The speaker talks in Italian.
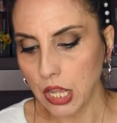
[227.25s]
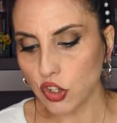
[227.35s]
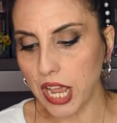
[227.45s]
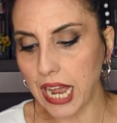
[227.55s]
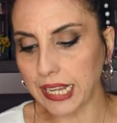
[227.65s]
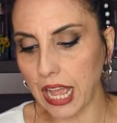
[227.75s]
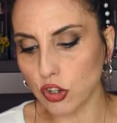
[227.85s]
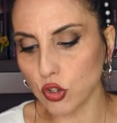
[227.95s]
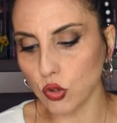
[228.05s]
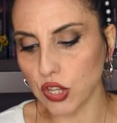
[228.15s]
C'è anche
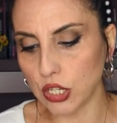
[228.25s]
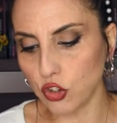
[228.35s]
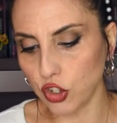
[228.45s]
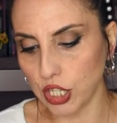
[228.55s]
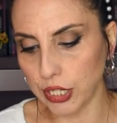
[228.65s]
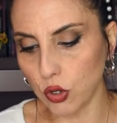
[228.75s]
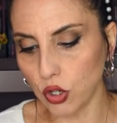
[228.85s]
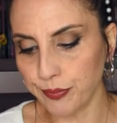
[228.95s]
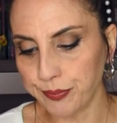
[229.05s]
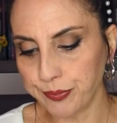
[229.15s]
acido
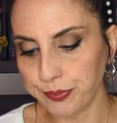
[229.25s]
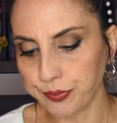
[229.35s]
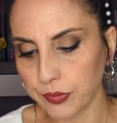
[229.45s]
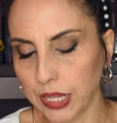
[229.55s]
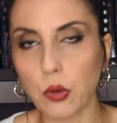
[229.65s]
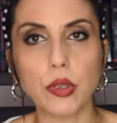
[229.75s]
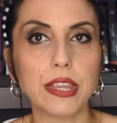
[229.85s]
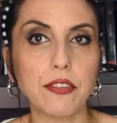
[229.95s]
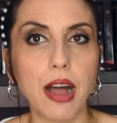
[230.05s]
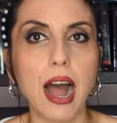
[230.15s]
salicilico che
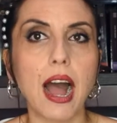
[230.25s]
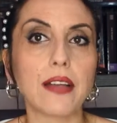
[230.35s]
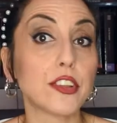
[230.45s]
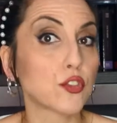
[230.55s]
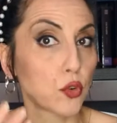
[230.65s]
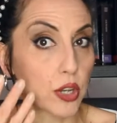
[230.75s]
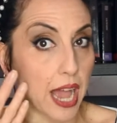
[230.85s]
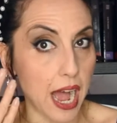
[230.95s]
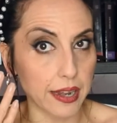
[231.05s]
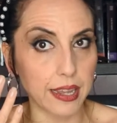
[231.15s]
quindi va ad
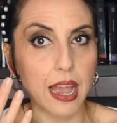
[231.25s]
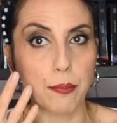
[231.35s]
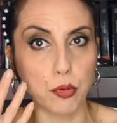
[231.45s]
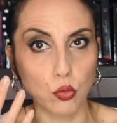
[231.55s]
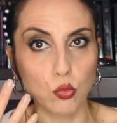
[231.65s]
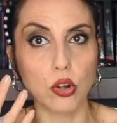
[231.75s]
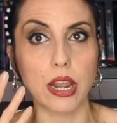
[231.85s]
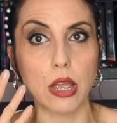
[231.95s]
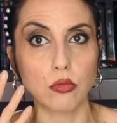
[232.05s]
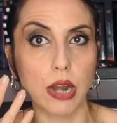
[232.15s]
esfoliare, a
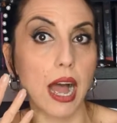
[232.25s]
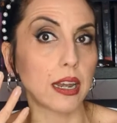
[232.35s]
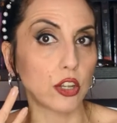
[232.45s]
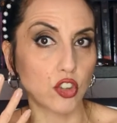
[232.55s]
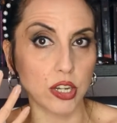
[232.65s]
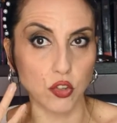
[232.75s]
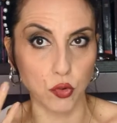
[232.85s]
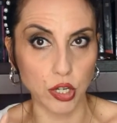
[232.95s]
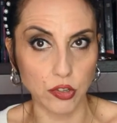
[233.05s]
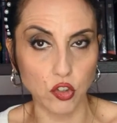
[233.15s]
produrre una leggera
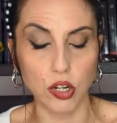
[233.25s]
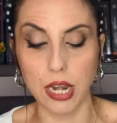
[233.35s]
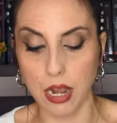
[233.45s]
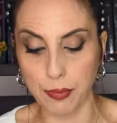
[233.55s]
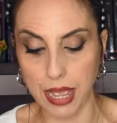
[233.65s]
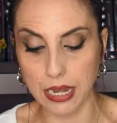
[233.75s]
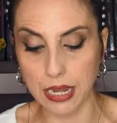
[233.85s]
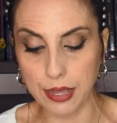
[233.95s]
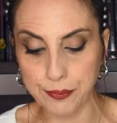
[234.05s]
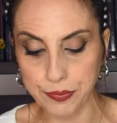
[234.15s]
esfoliazione alla
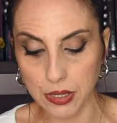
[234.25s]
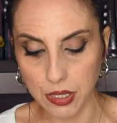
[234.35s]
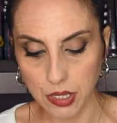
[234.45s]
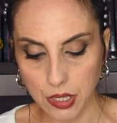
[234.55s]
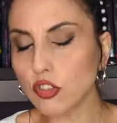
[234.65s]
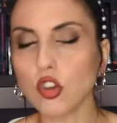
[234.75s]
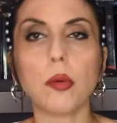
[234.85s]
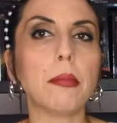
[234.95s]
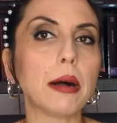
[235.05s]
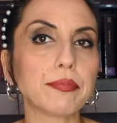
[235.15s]
pelle.
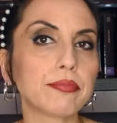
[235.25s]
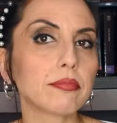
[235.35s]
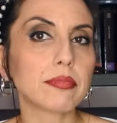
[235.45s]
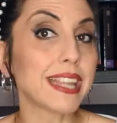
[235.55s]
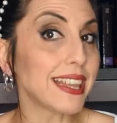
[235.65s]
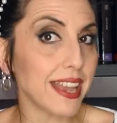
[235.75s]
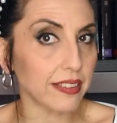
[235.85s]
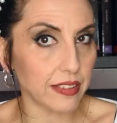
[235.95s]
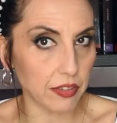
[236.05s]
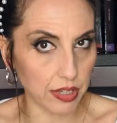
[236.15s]
Insomma, degli
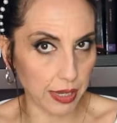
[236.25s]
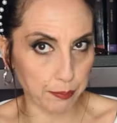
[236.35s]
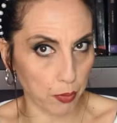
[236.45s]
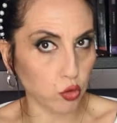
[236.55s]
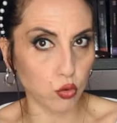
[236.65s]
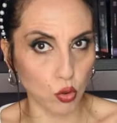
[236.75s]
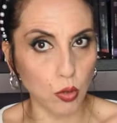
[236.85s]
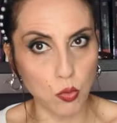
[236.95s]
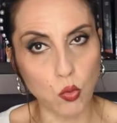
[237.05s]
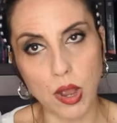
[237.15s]
attivi che possono
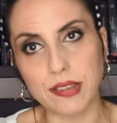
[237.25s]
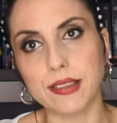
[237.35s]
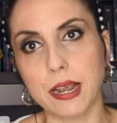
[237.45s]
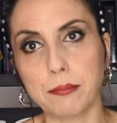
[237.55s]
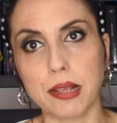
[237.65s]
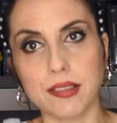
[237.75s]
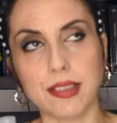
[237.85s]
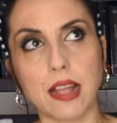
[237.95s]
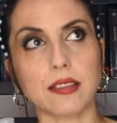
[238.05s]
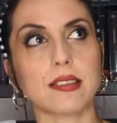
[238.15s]
comunque essere
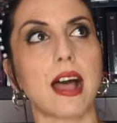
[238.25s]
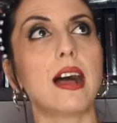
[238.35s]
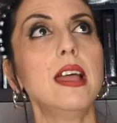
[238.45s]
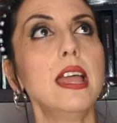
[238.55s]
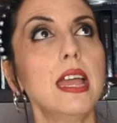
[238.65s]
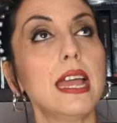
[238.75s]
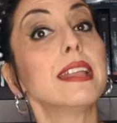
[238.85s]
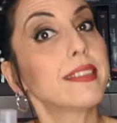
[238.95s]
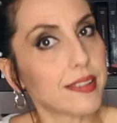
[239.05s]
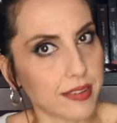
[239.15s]
abbastanza
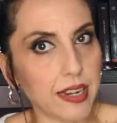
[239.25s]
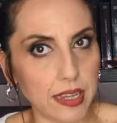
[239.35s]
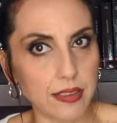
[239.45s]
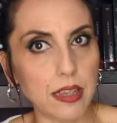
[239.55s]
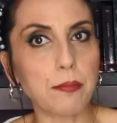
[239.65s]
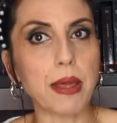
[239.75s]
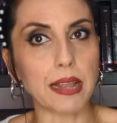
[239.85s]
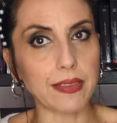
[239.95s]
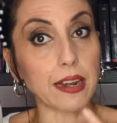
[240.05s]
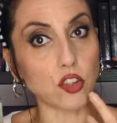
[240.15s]
eh, discreti per
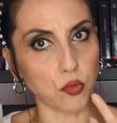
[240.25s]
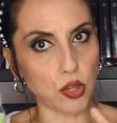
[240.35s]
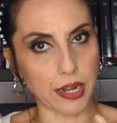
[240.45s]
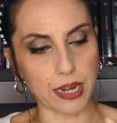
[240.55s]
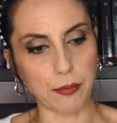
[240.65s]
andare a sfogliare la